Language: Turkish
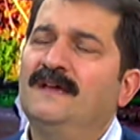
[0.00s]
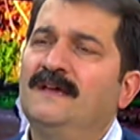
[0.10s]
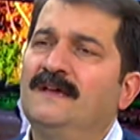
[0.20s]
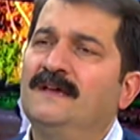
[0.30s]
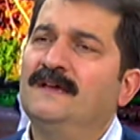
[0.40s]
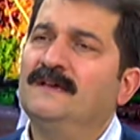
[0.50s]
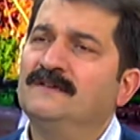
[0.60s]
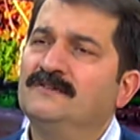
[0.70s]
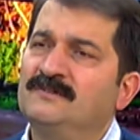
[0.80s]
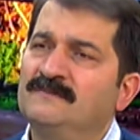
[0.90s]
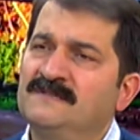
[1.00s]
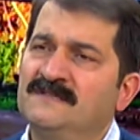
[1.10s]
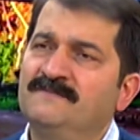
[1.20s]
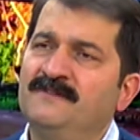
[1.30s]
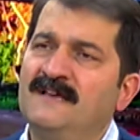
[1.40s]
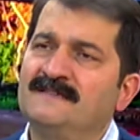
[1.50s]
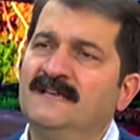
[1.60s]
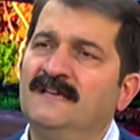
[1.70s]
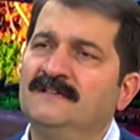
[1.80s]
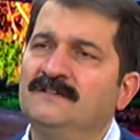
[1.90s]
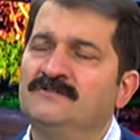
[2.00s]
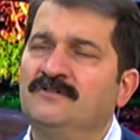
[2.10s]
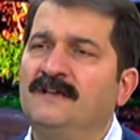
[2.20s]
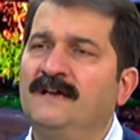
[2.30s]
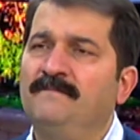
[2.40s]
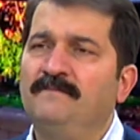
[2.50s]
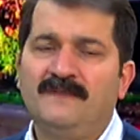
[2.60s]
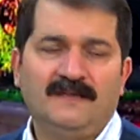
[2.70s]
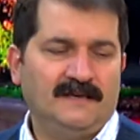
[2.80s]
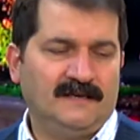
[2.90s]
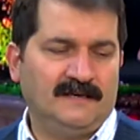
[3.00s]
E, şimdi siz biraz değindiniz ona e,